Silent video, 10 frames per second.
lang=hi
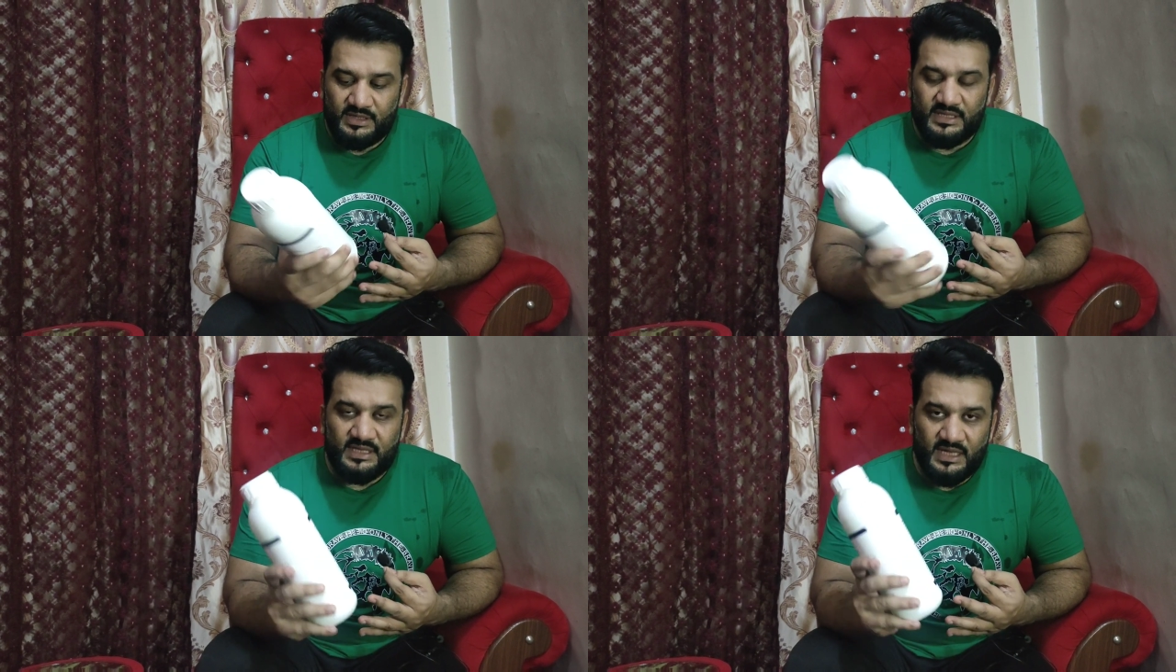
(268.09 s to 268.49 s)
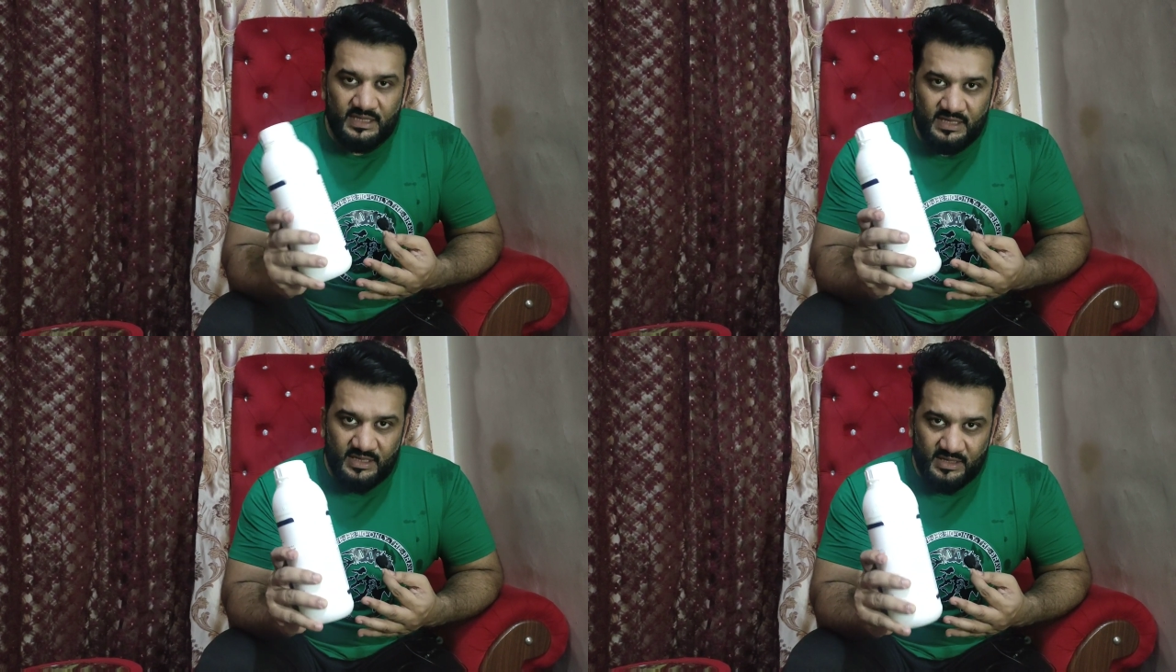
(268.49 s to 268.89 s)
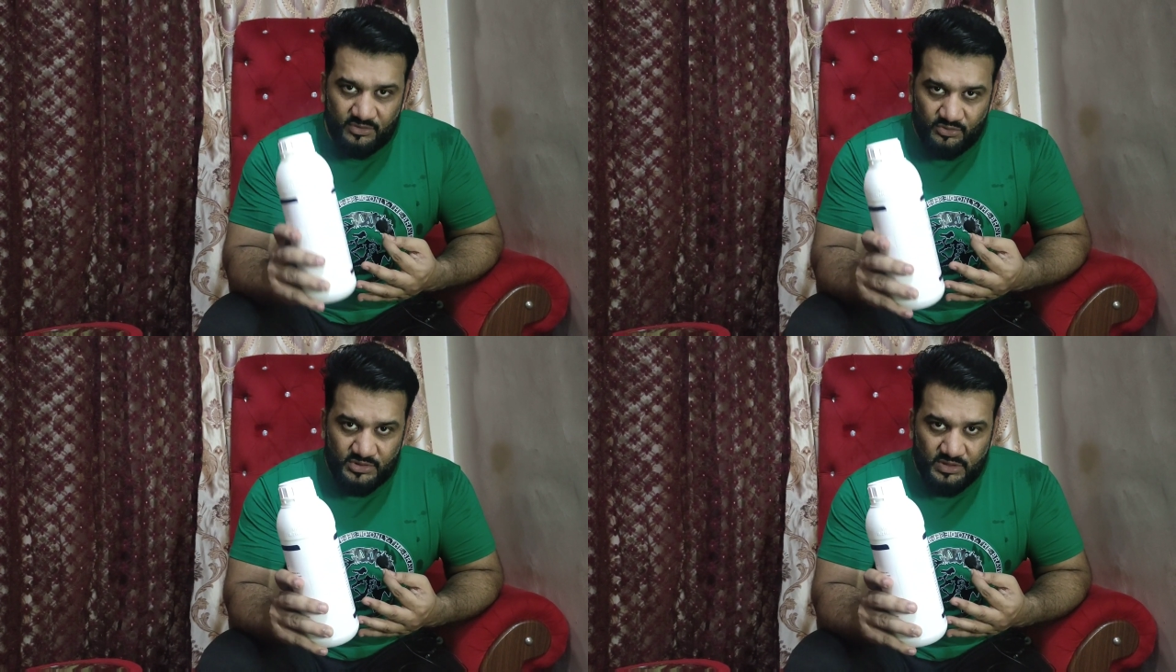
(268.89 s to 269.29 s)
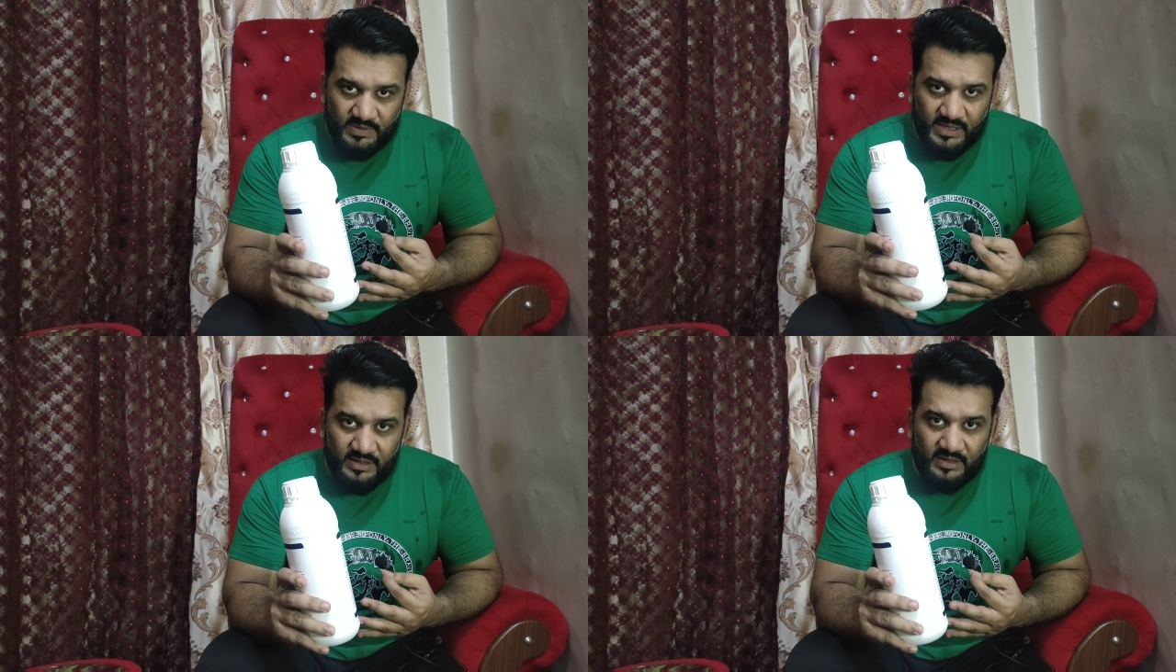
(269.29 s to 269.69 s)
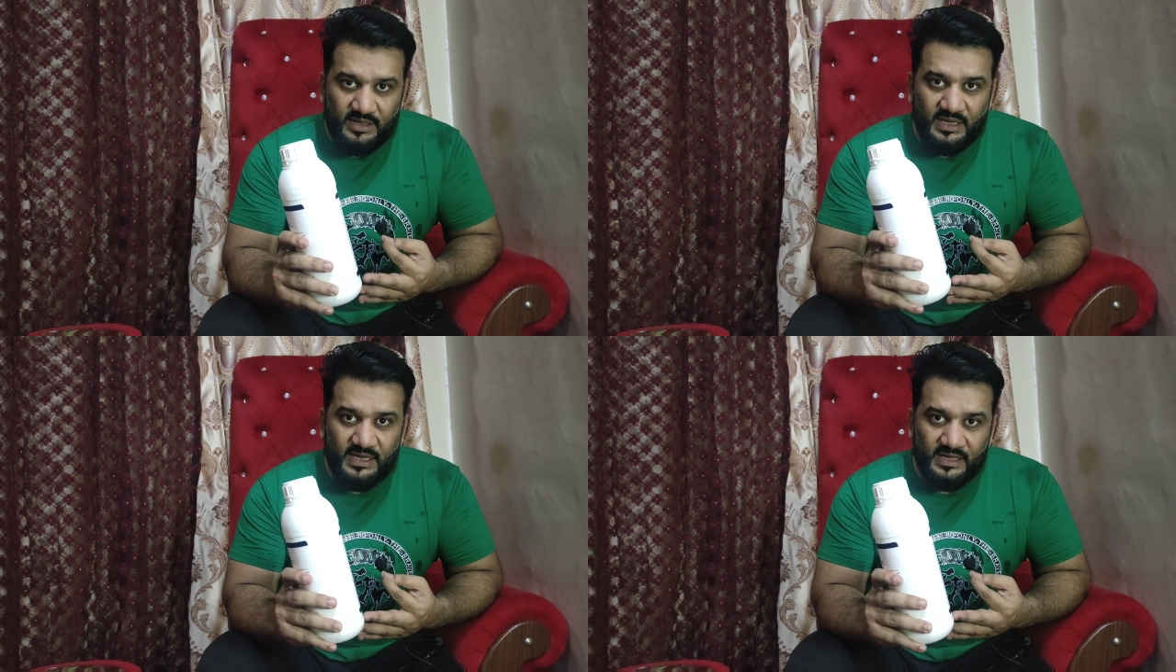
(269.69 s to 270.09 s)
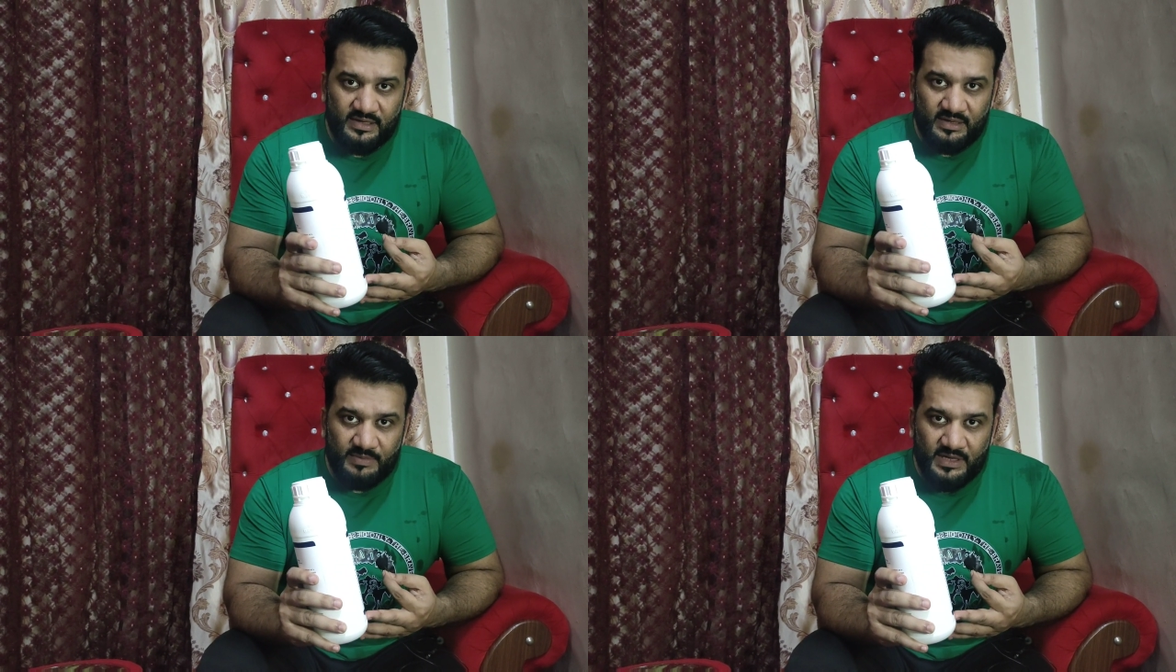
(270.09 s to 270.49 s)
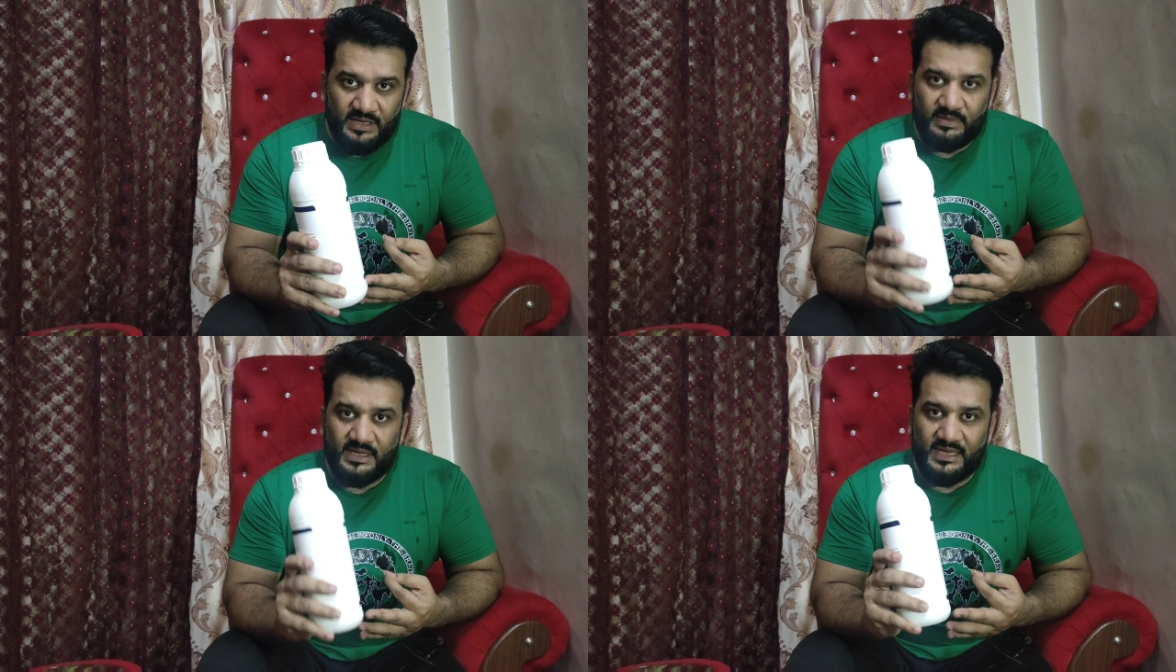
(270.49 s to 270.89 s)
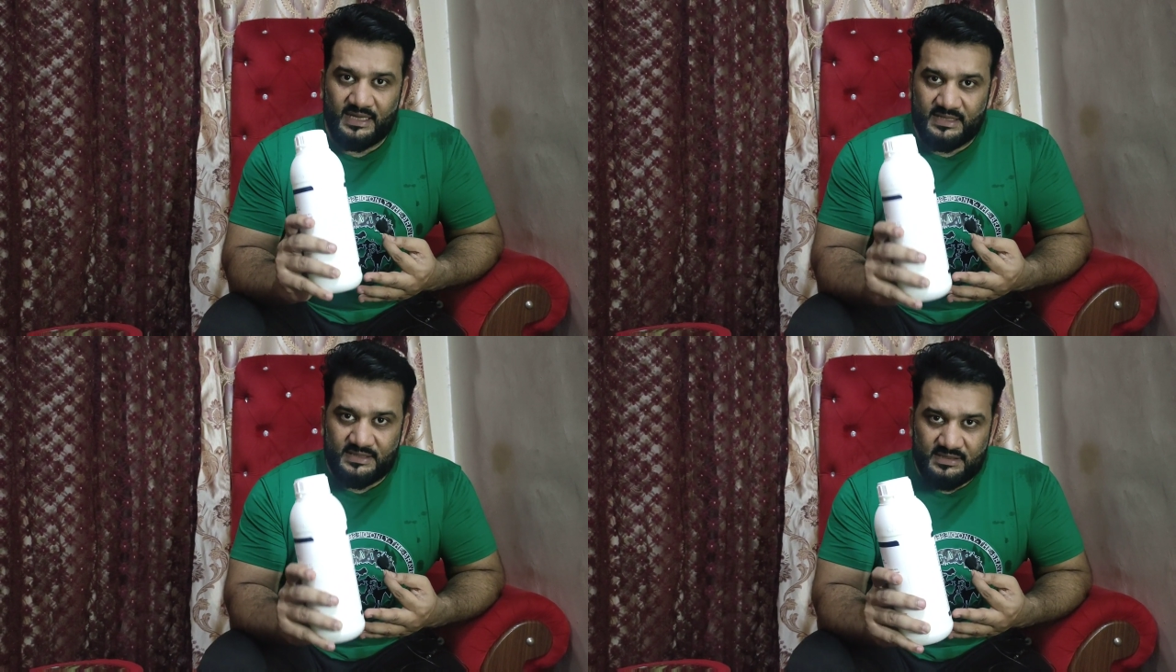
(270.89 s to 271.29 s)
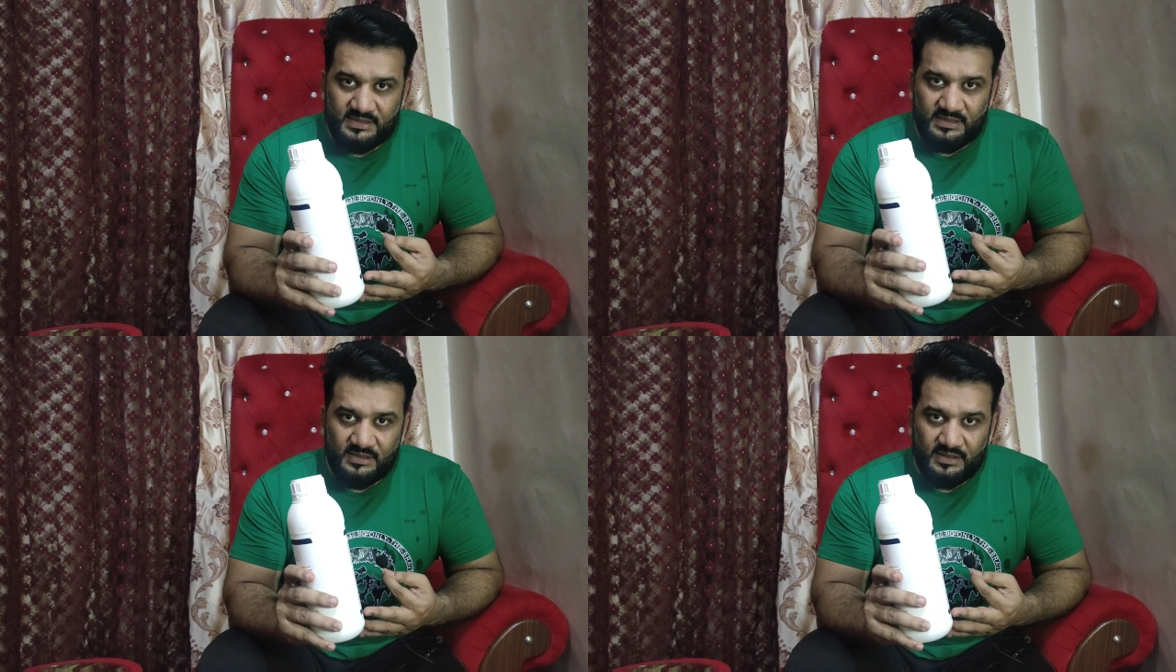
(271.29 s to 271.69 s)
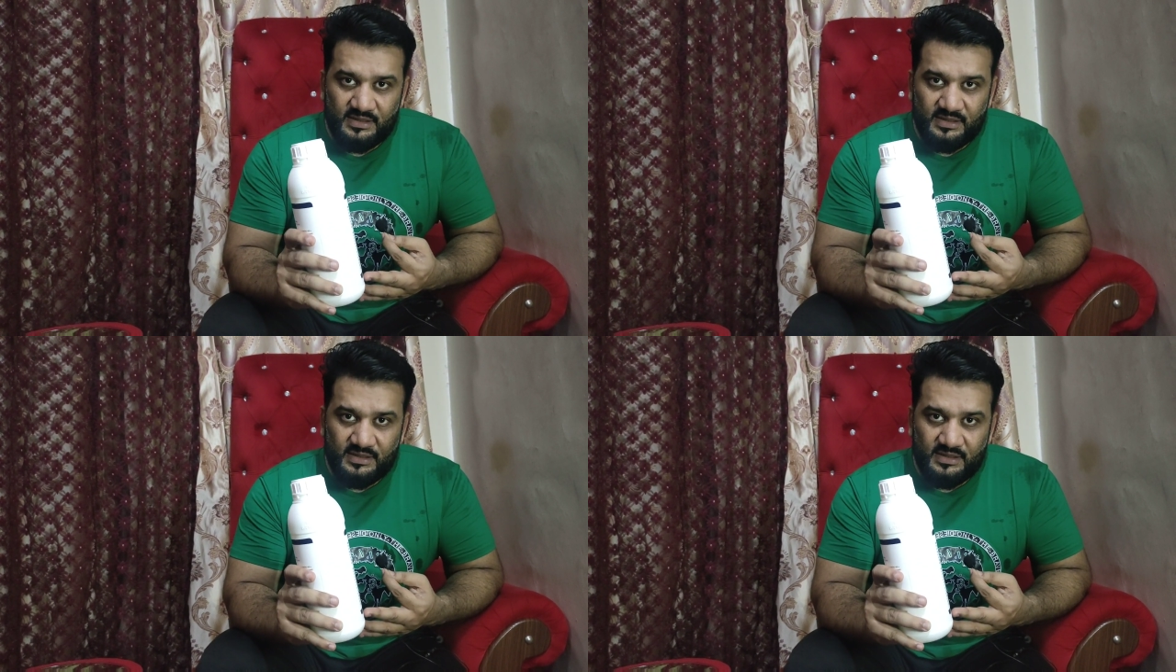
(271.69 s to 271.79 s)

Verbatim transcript: या तीन दिन ये यूज़ करवाएं एक लीटर पानी में एक सीसी